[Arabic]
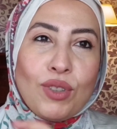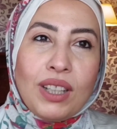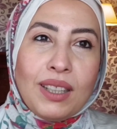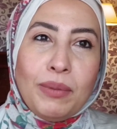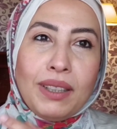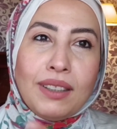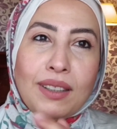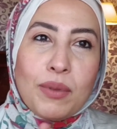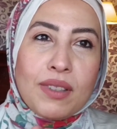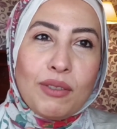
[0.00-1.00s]
مش عاجبها ان
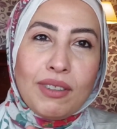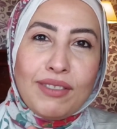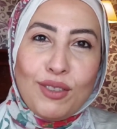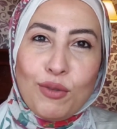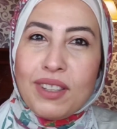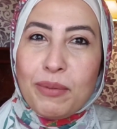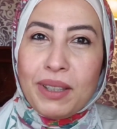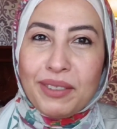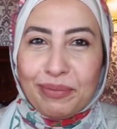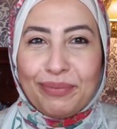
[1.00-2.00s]
انا بصور الفيديو
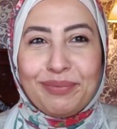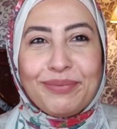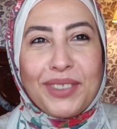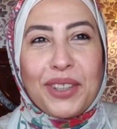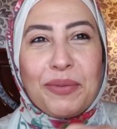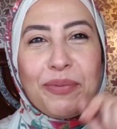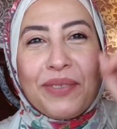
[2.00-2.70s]
سايباها طيب